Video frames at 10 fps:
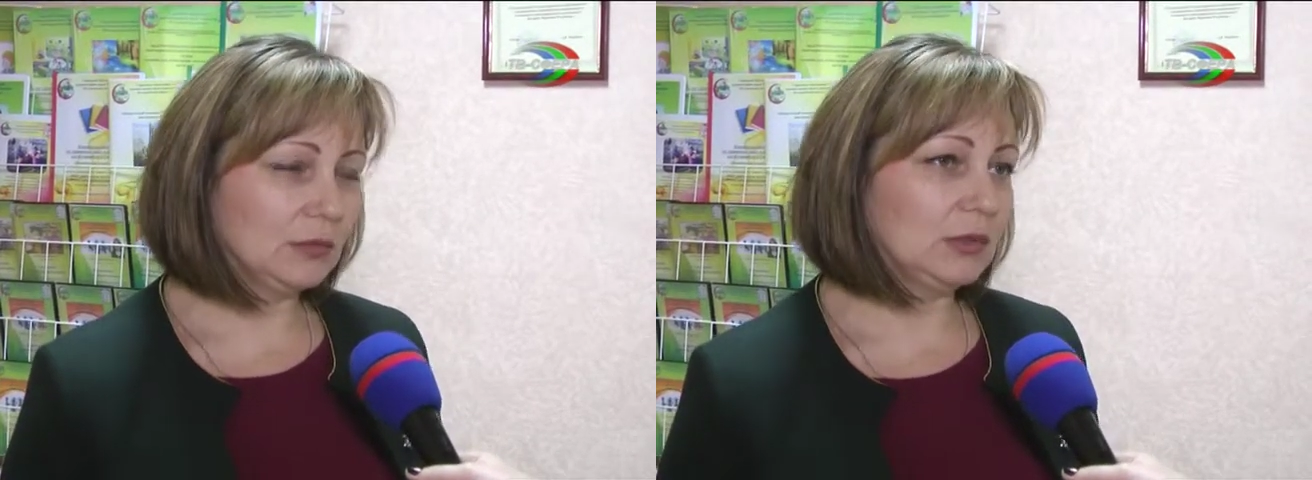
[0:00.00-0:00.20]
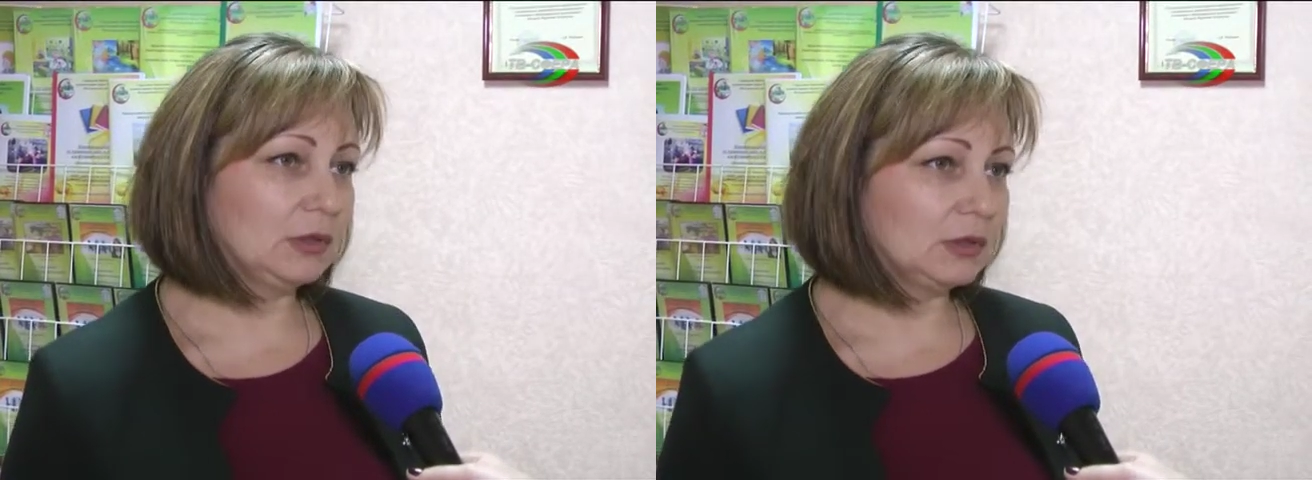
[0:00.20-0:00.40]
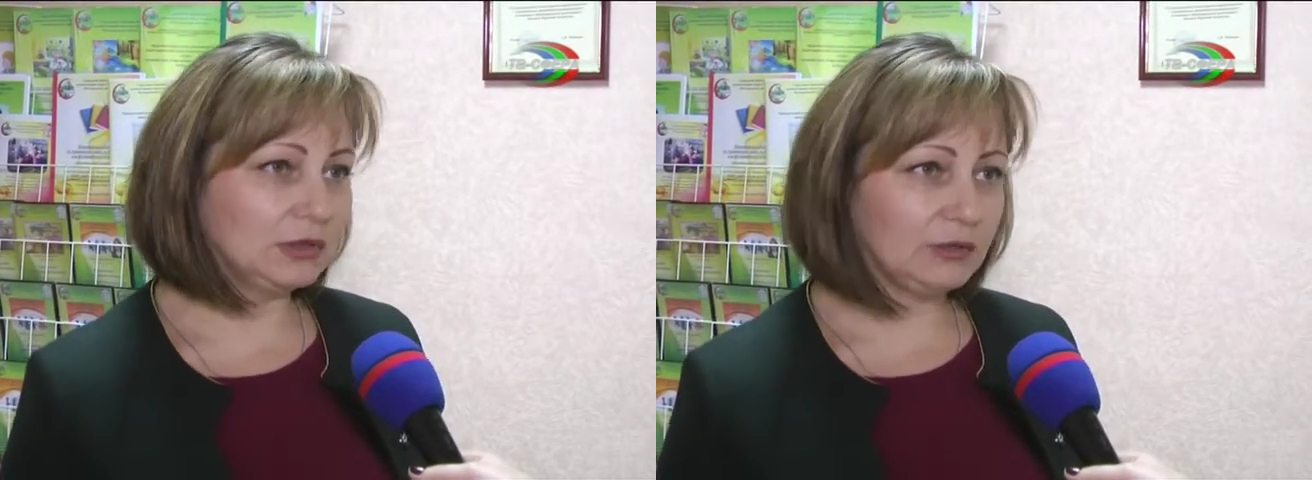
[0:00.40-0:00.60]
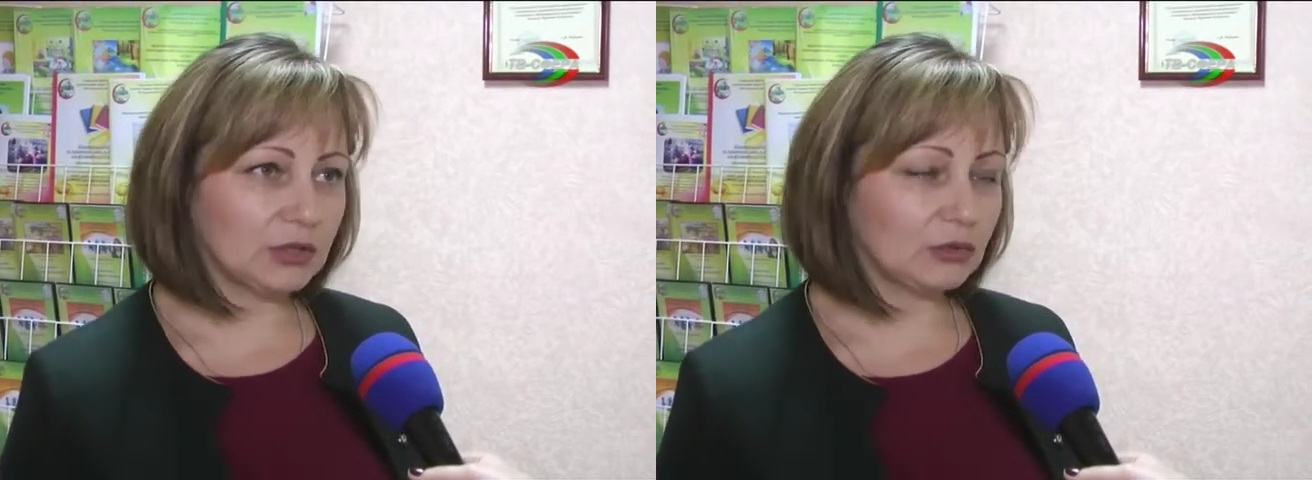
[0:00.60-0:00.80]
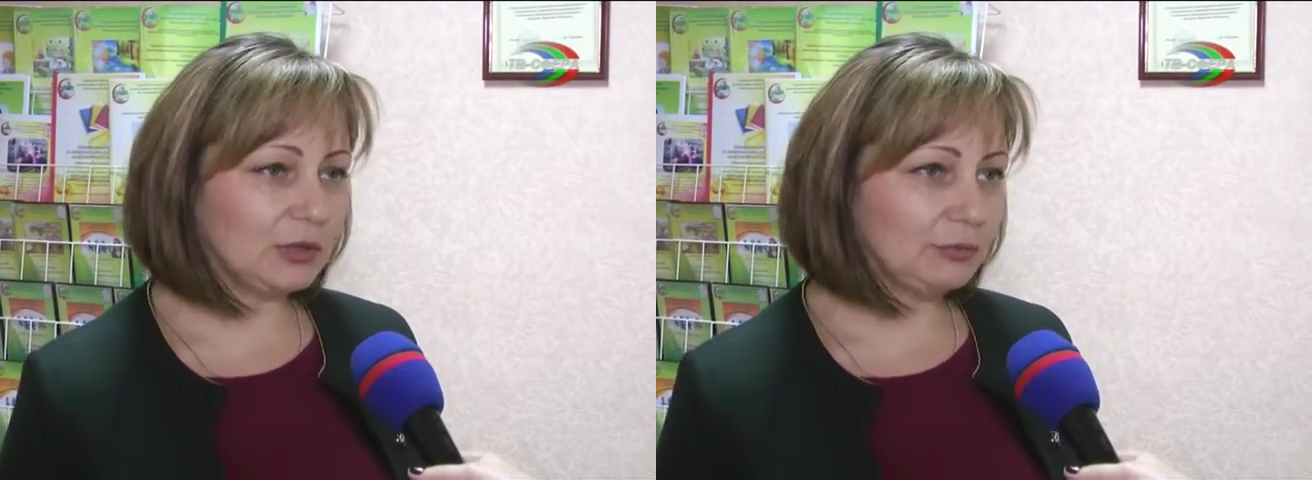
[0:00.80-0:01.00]
э,
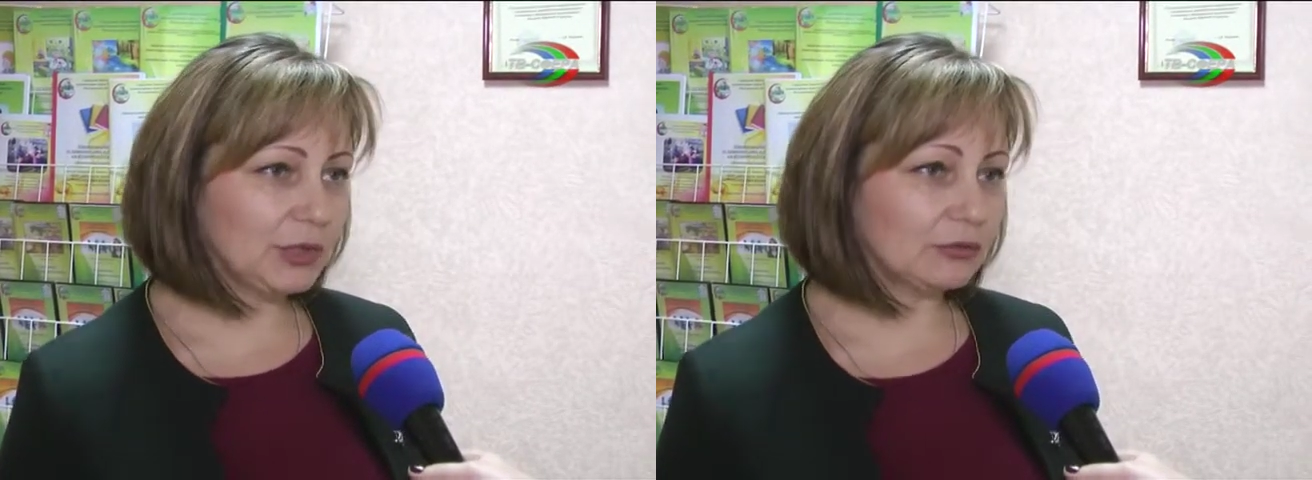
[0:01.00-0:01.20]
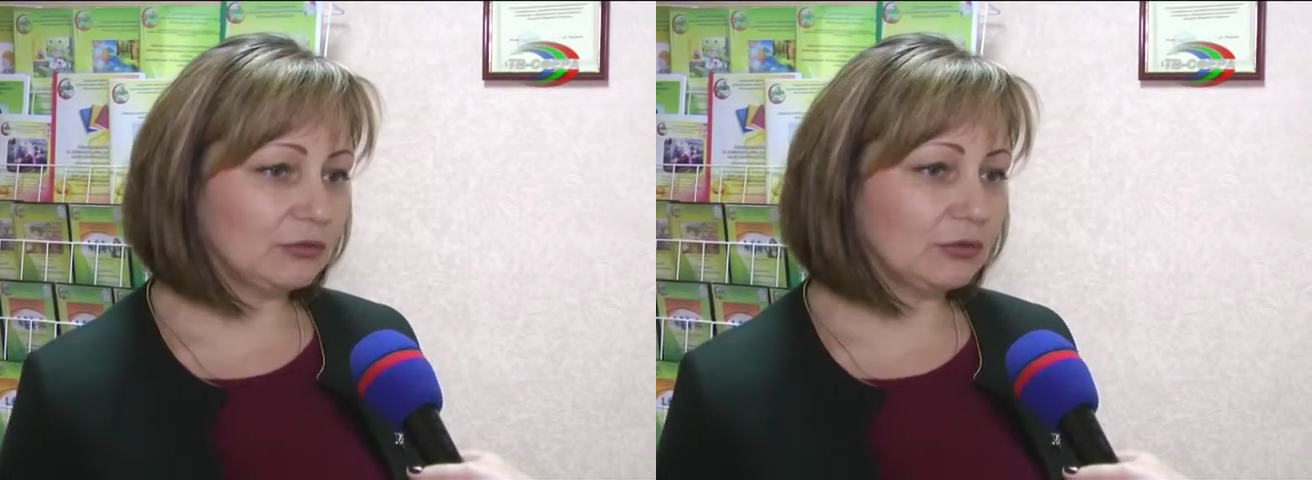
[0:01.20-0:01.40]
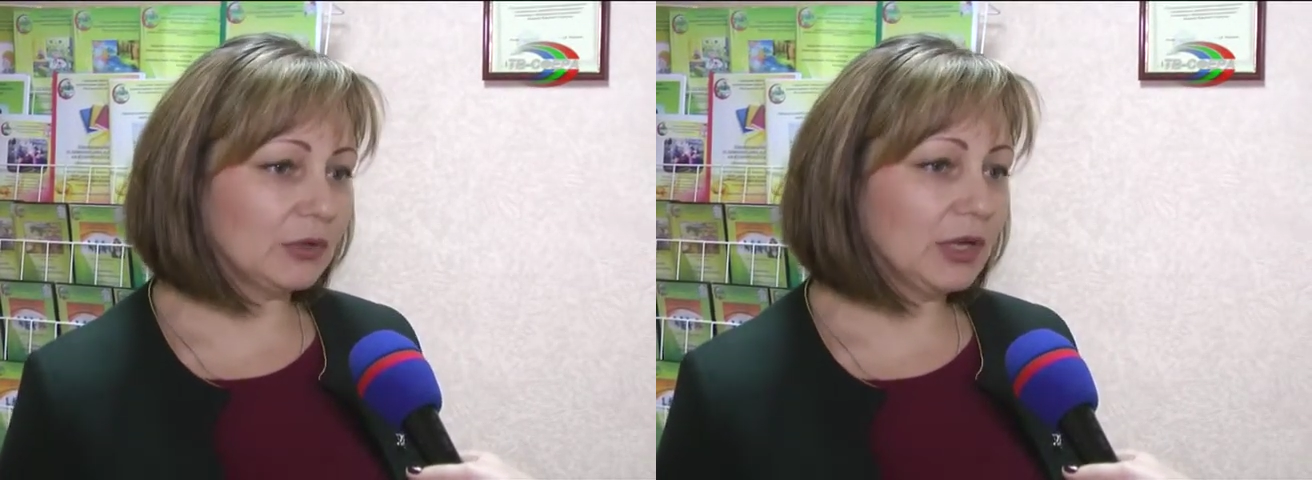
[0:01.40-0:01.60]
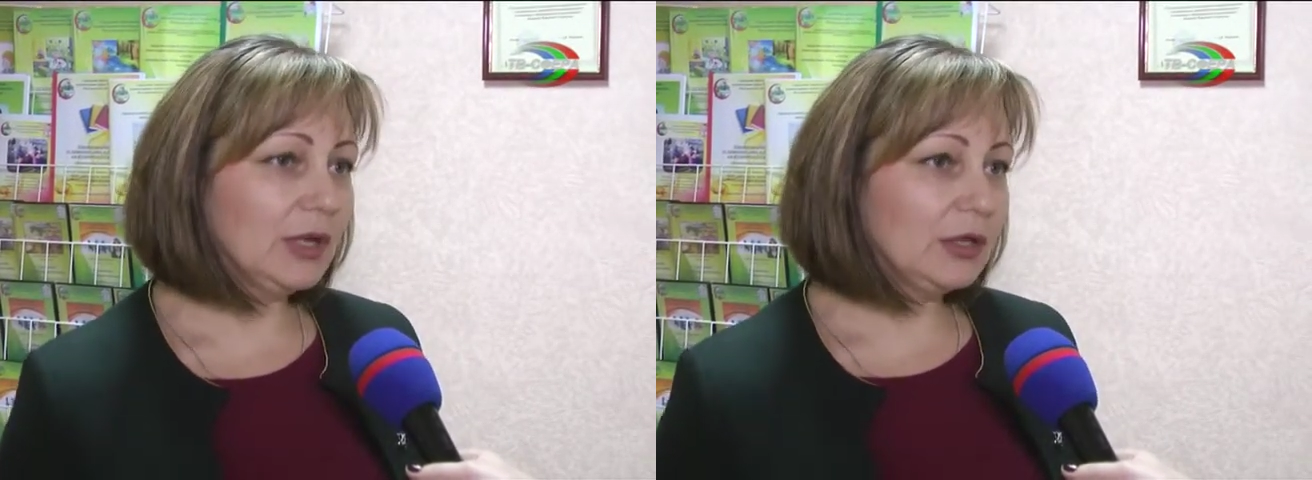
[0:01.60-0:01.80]
девятую или первую,